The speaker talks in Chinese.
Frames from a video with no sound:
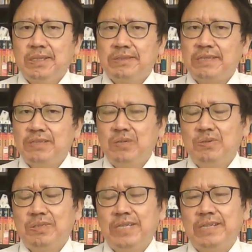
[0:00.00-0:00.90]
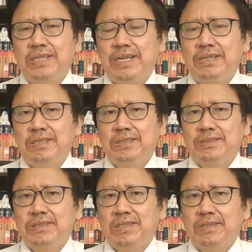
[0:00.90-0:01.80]
在之后前些天，
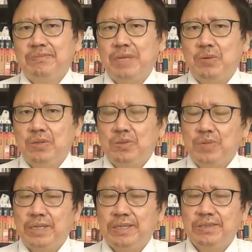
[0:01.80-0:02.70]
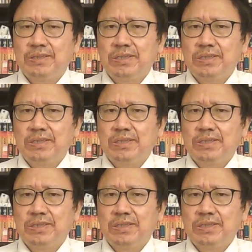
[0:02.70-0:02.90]
是美国对